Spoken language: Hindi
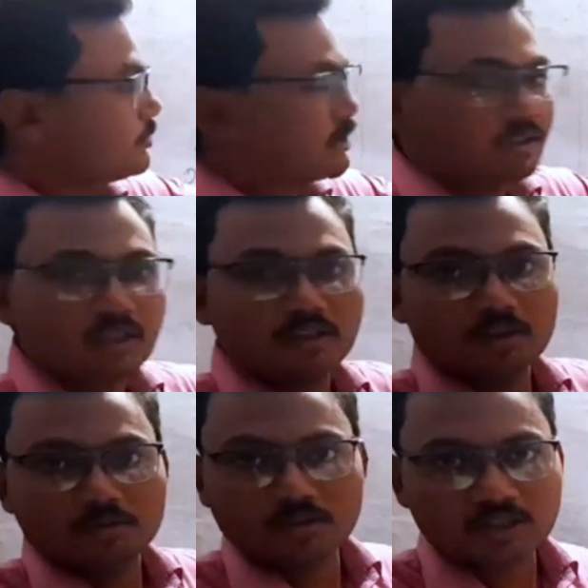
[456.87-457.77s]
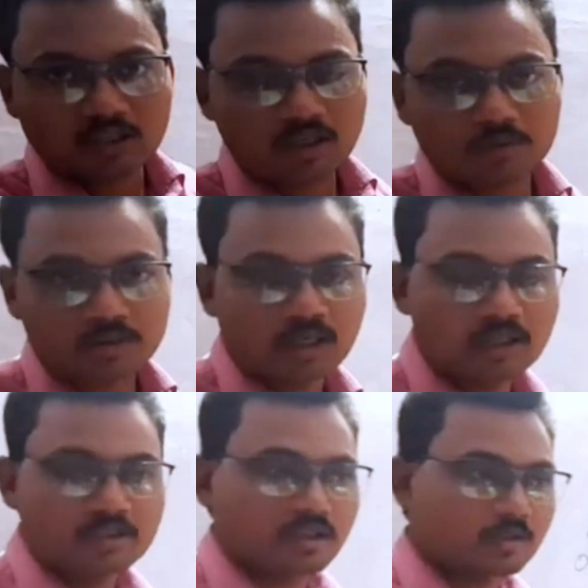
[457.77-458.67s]
जो कि वर्षा का जल चूंकि ठंडा
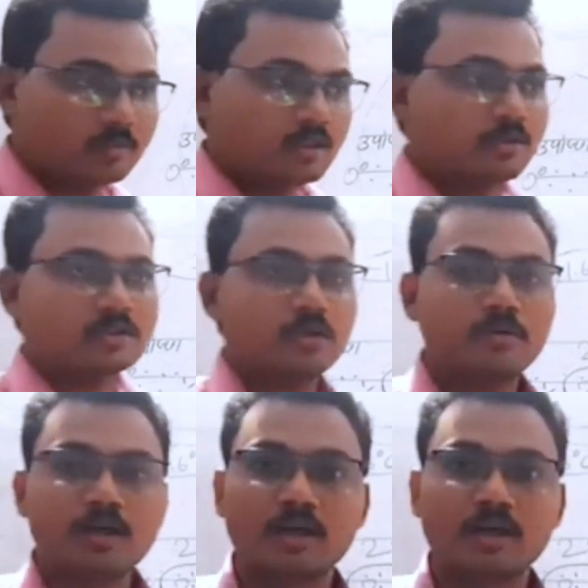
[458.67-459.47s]
होता है इस क्षेत्र में जब वर्षा